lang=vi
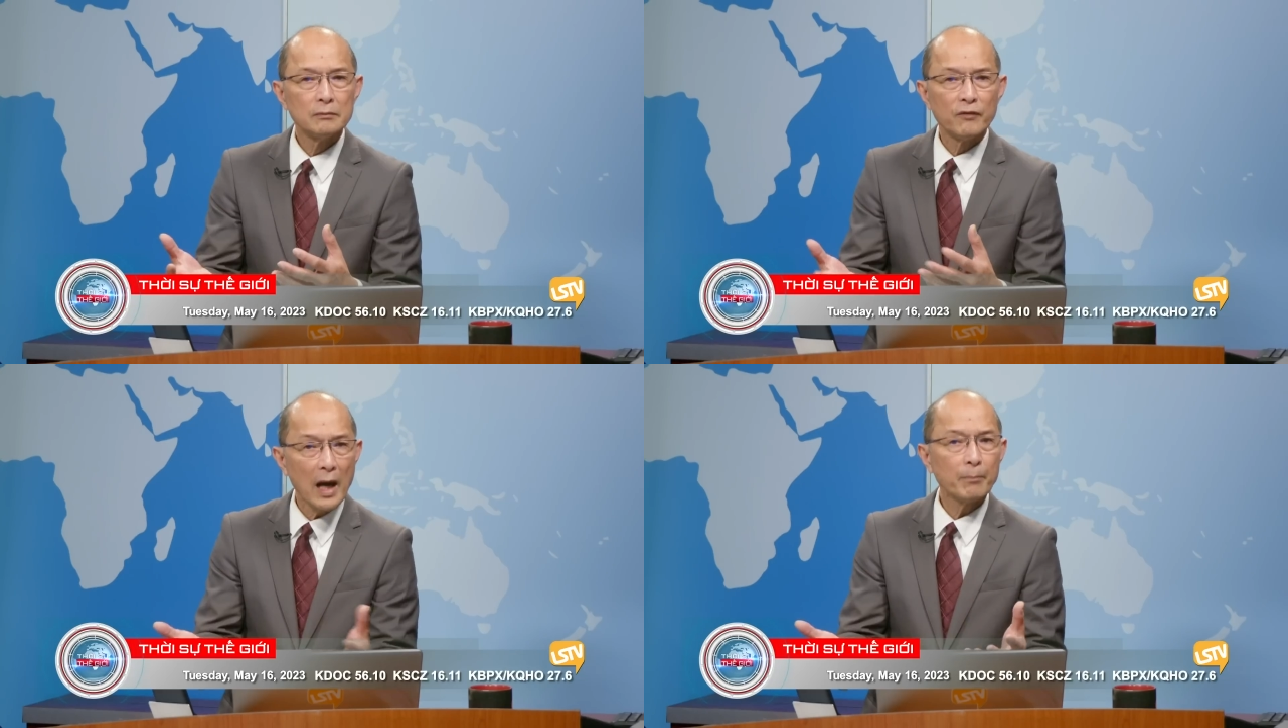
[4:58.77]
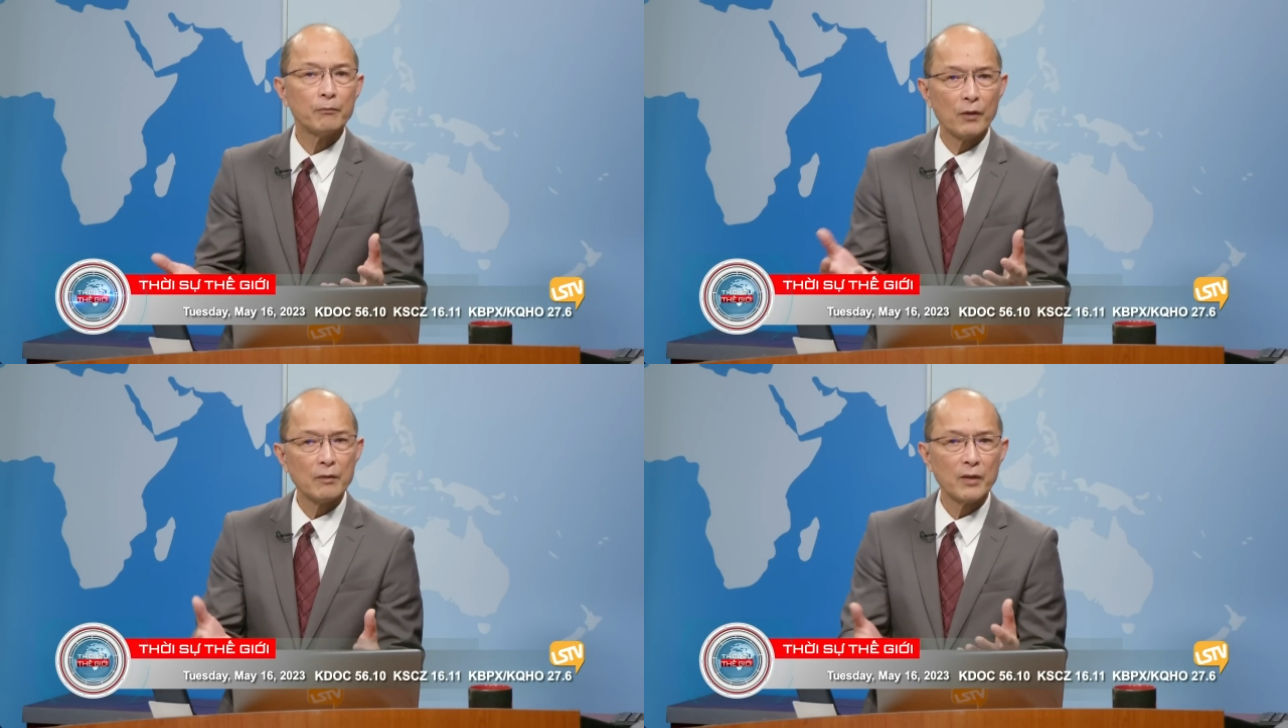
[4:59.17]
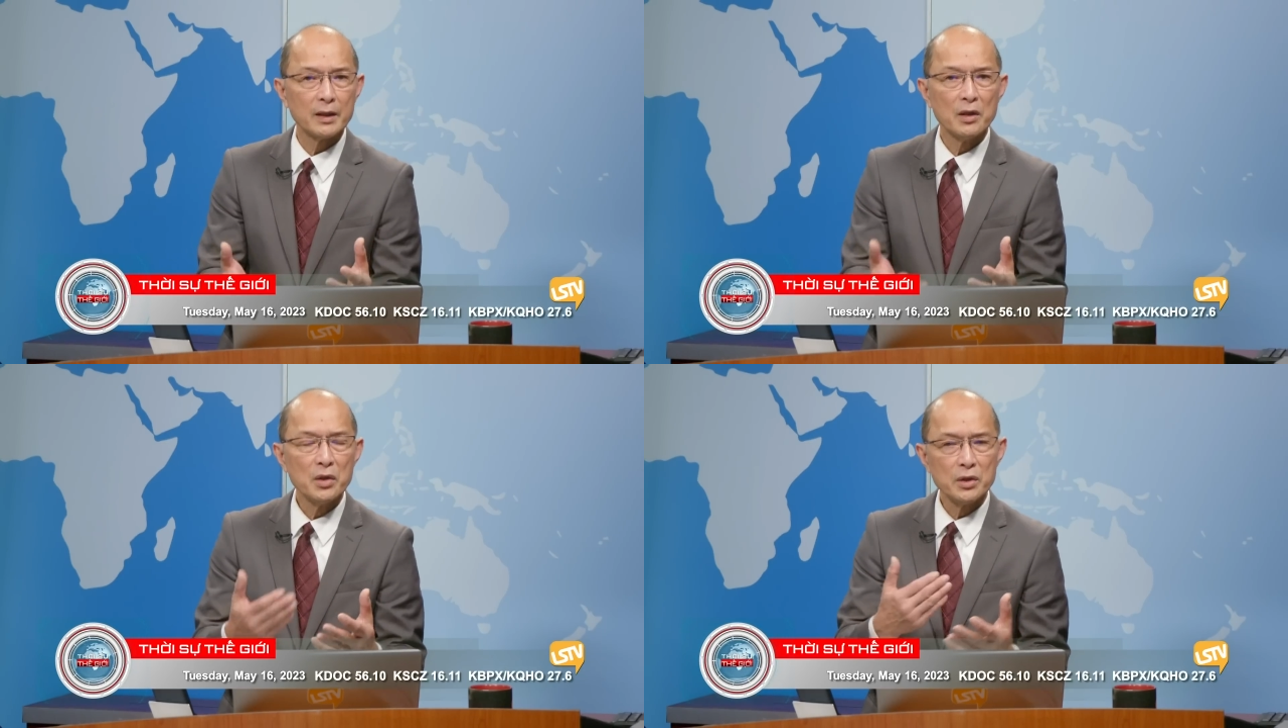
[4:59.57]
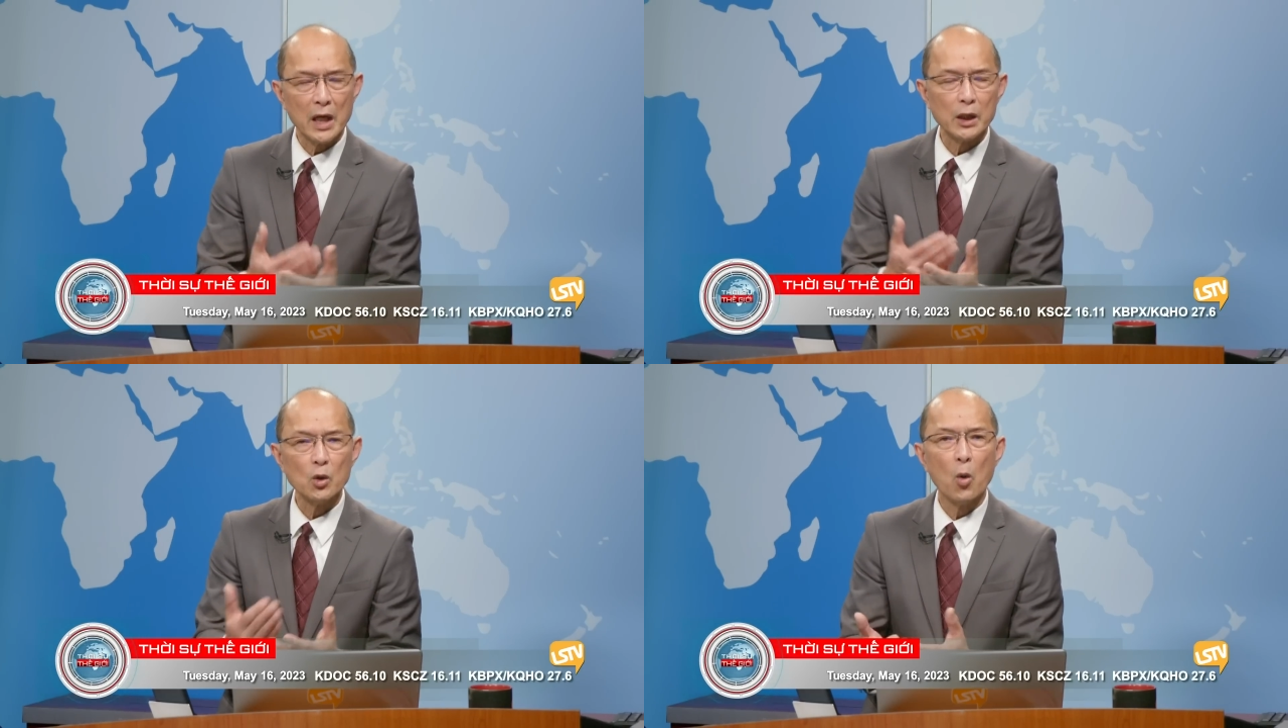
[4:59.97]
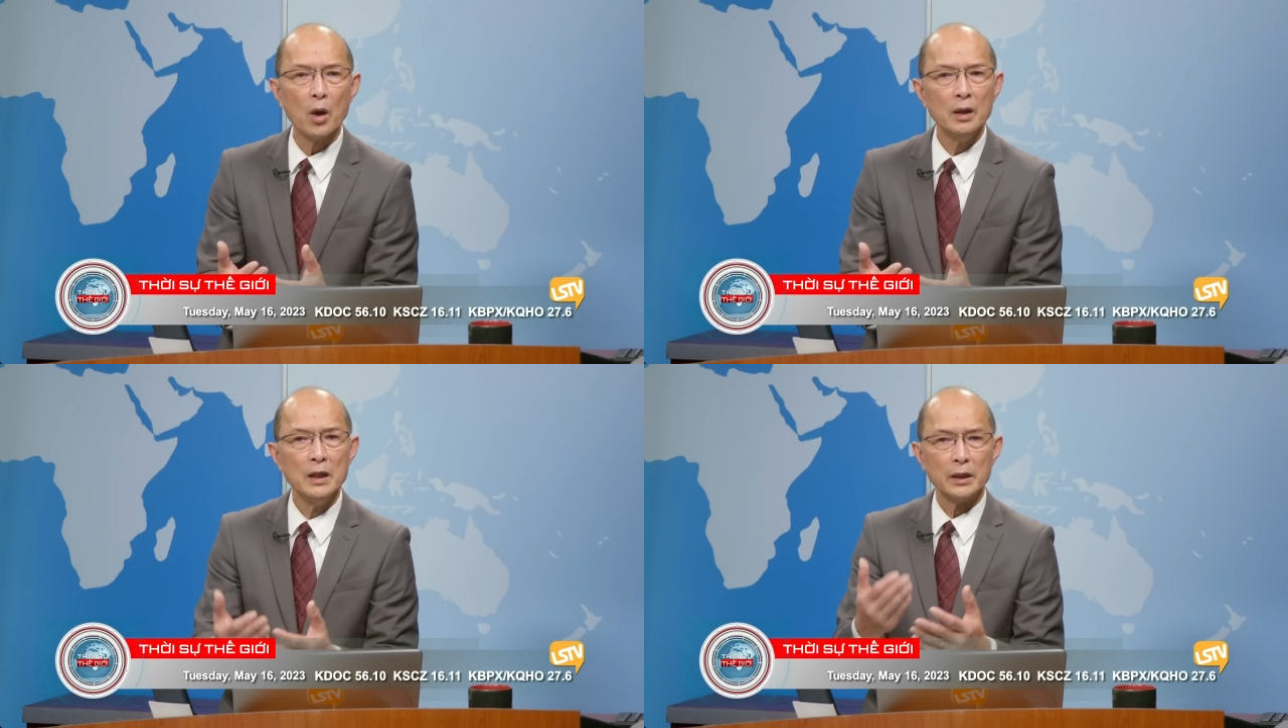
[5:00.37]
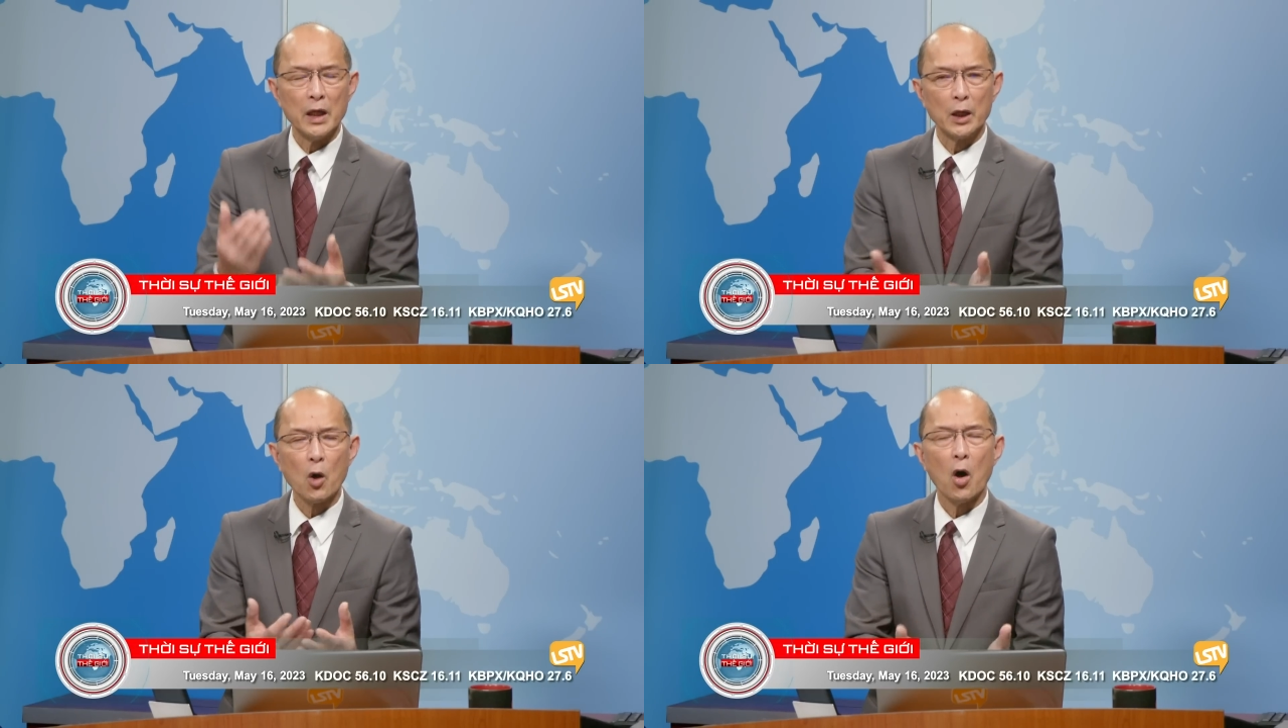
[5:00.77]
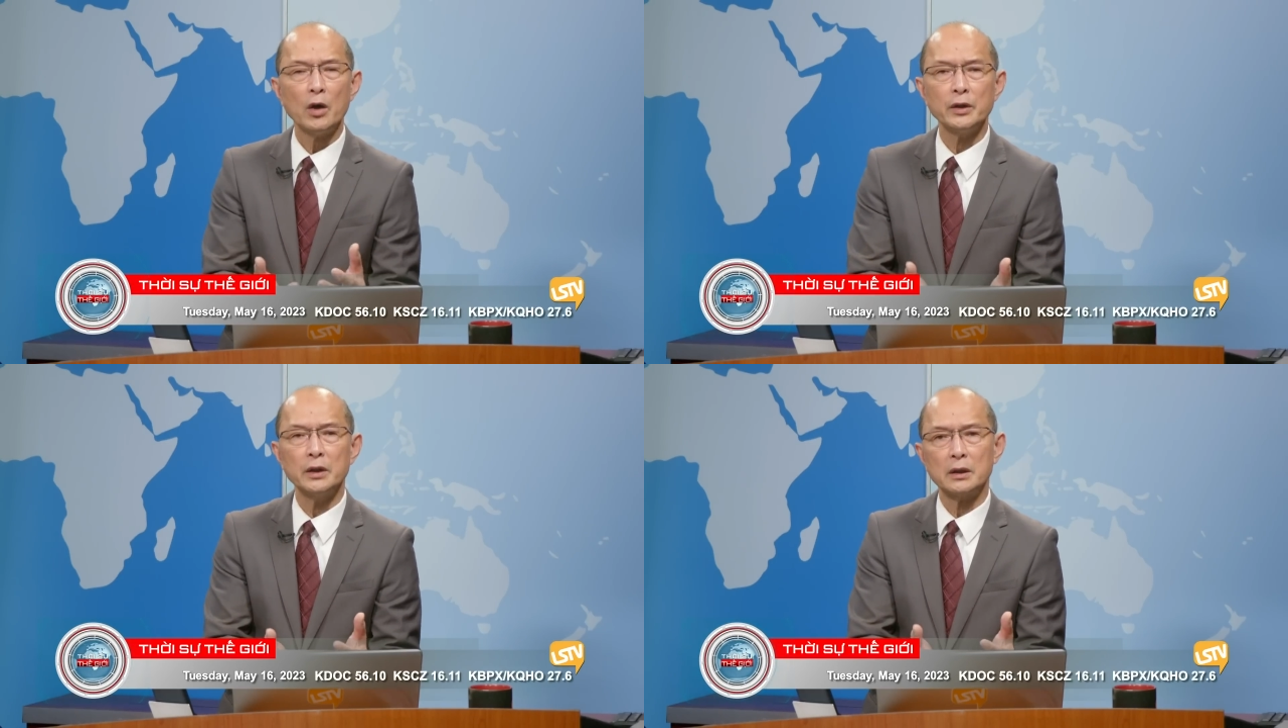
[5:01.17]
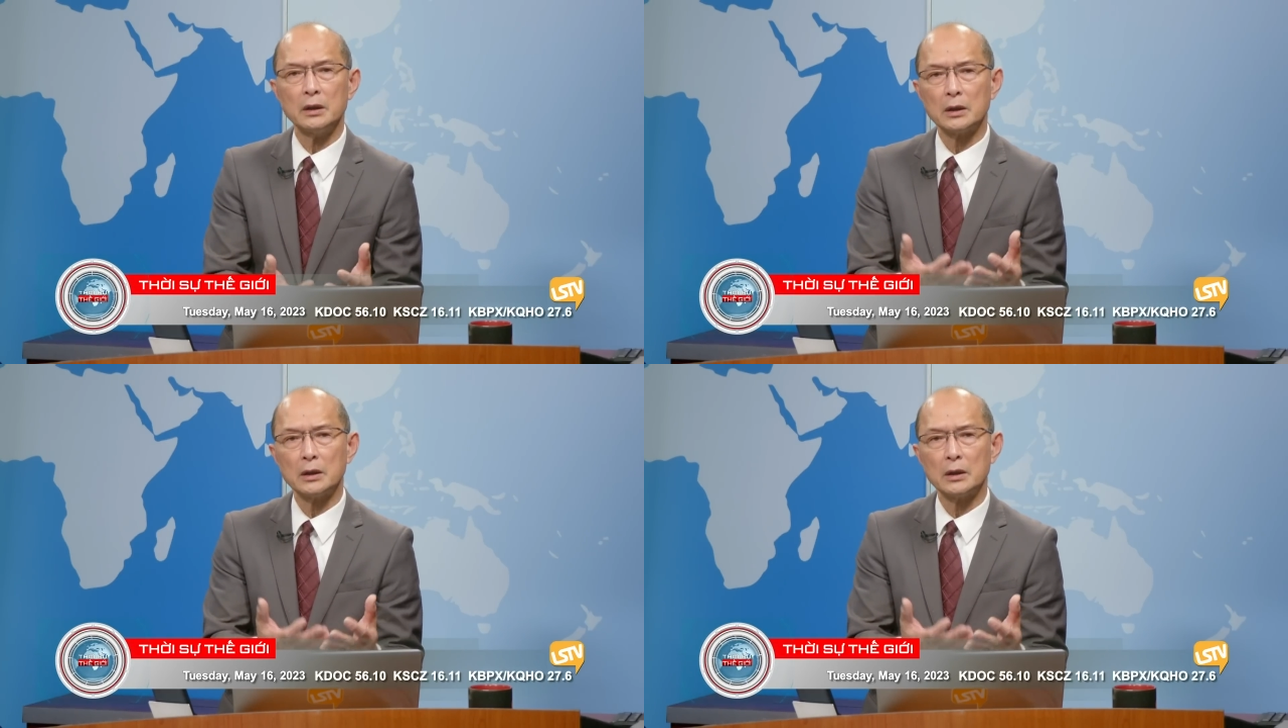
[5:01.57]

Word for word: Pháp vân vân chạy đua để có được